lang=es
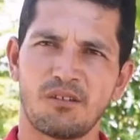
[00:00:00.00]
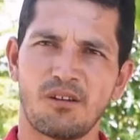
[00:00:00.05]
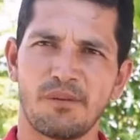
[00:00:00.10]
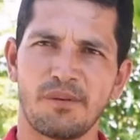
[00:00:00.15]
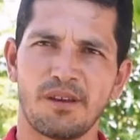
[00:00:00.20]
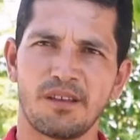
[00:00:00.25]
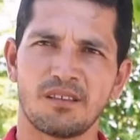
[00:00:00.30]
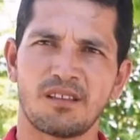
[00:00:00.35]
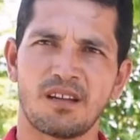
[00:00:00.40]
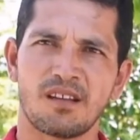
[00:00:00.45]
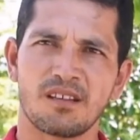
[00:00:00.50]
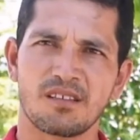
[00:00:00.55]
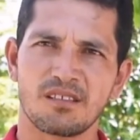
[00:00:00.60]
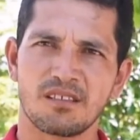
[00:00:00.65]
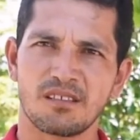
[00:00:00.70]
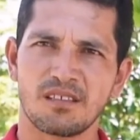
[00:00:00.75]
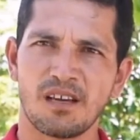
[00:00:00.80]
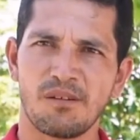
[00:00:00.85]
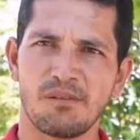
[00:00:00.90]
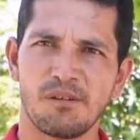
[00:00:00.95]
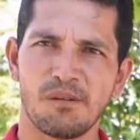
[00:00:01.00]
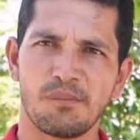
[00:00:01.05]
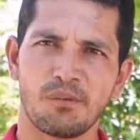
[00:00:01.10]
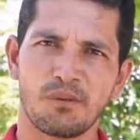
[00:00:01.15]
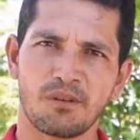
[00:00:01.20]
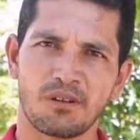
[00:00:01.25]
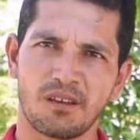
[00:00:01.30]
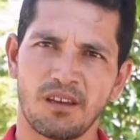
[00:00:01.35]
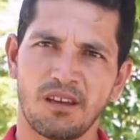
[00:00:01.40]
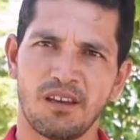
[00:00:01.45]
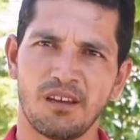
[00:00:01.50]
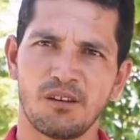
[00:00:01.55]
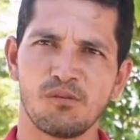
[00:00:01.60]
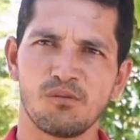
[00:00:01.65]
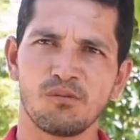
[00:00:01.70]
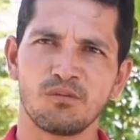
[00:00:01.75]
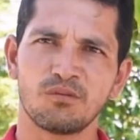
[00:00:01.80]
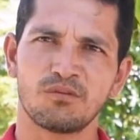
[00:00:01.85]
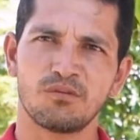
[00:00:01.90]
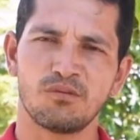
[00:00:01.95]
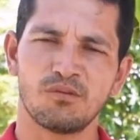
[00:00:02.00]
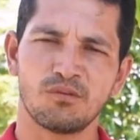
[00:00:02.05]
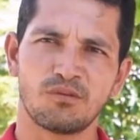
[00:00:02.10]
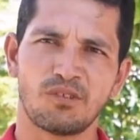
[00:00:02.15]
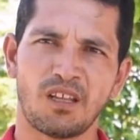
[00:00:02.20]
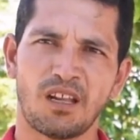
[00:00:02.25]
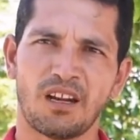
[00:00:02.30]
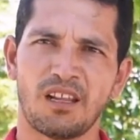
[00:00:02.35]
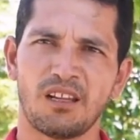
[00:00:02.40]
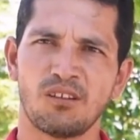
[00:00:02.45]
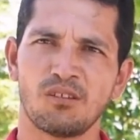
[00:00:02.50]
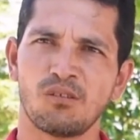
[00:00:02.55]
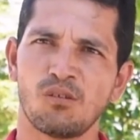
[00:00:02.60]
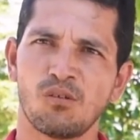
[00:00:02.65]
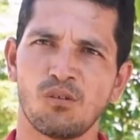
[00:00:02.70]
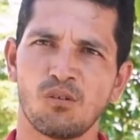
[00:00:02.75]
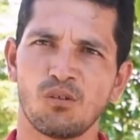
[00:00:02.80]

no bien transitable porque es un, un terreno